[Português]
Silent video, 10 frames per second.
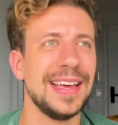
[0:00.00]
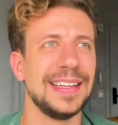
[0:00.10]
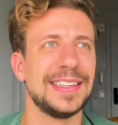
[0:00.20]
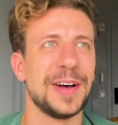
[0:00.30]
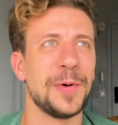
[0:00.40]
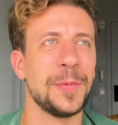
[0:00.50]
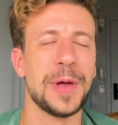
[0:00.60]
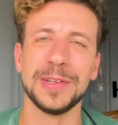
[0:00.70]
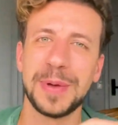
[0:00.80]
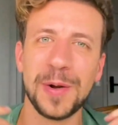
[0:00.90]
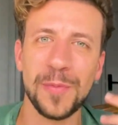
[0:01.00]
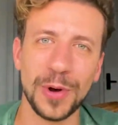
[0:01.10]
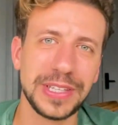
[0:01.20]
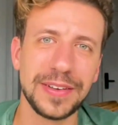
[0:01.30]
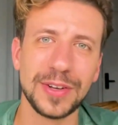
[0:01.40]
Então eu espero
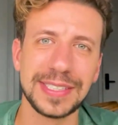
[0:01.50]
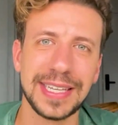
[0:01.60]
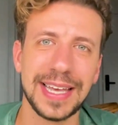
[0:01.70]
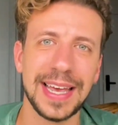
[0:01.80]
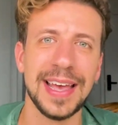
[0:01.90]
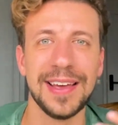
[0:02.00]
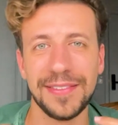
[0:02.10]
muito que você,